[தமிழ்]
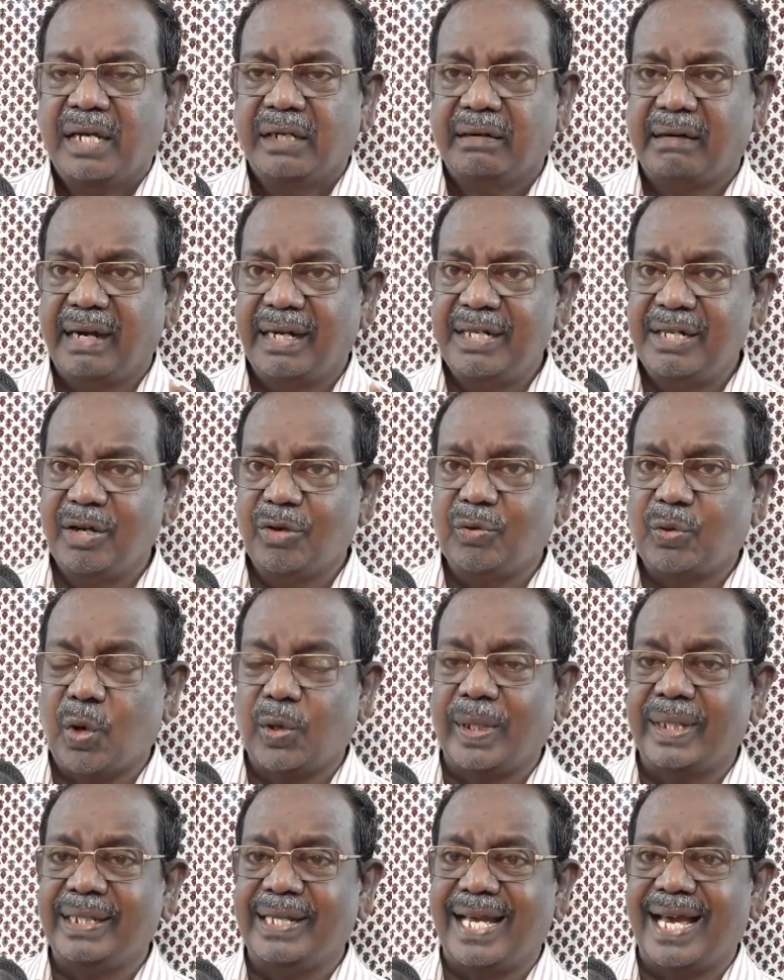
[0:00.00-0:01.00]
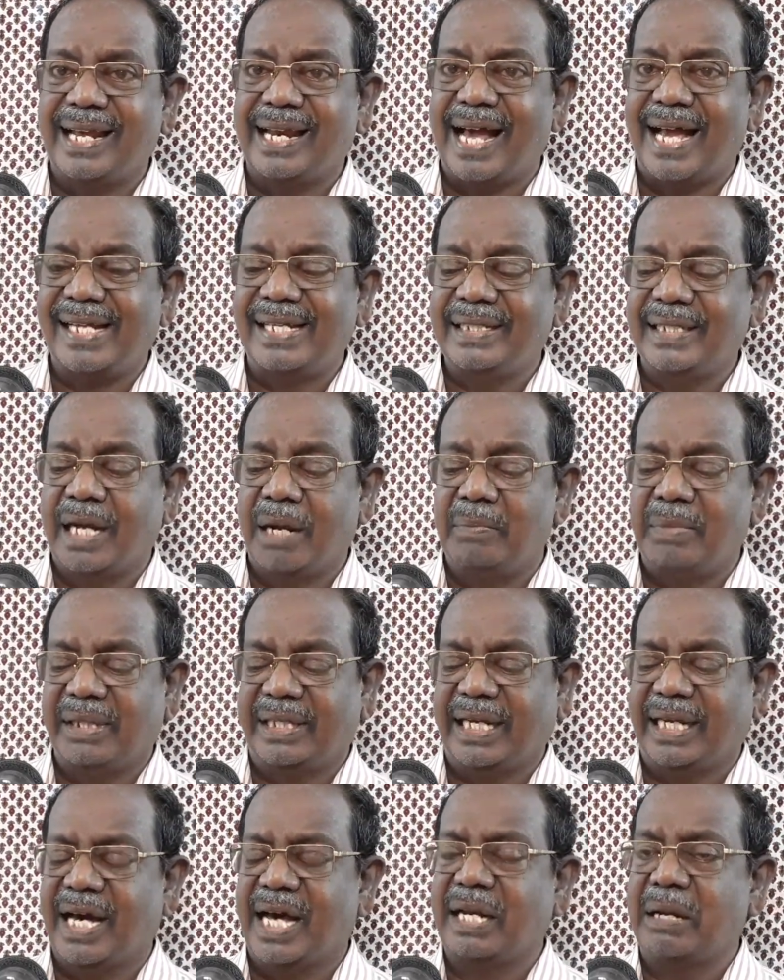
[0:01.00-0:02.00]
ரெண்டு குருந்தியர் ஐந்தாம்
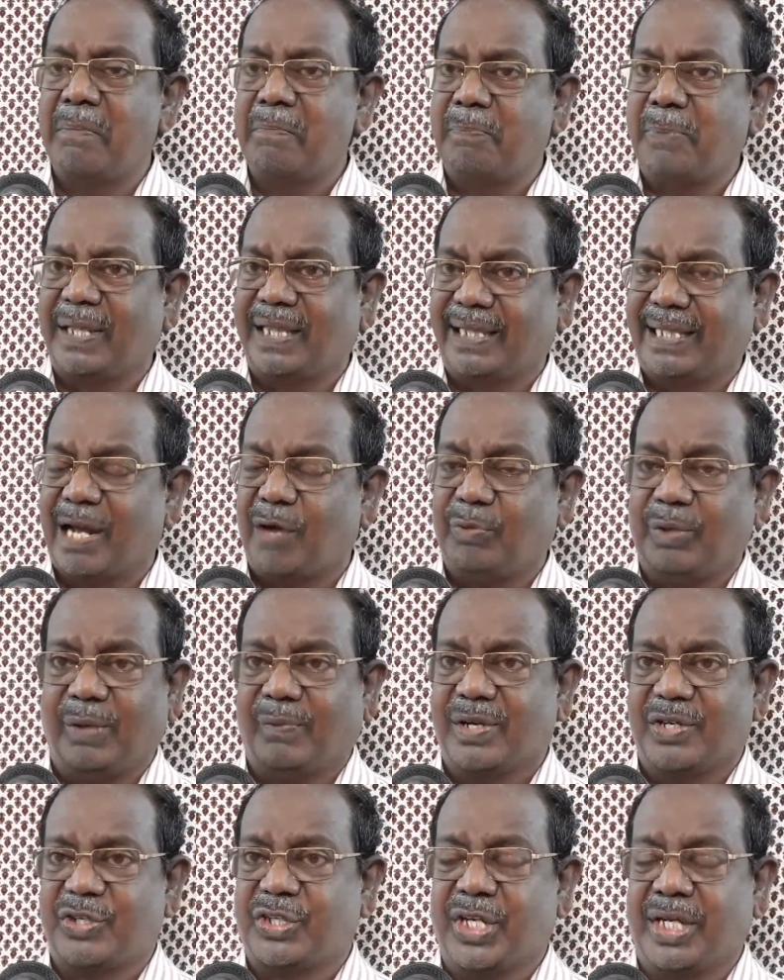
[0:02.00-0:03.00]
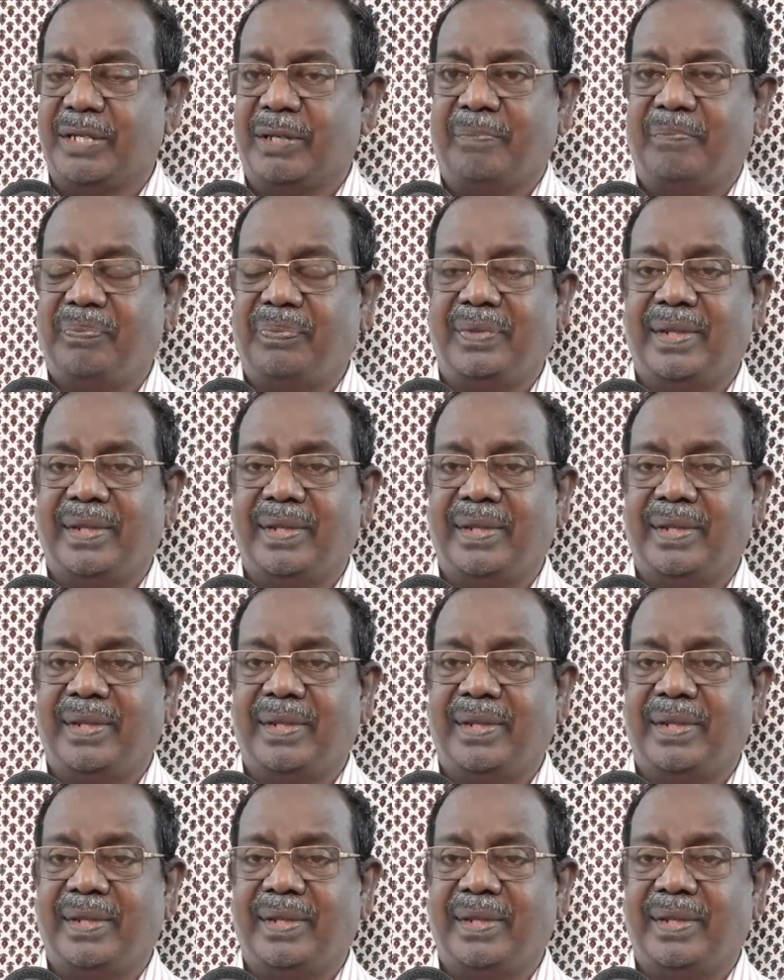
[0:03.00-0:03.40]
அதிகாரம் பத்தாவது வசனம்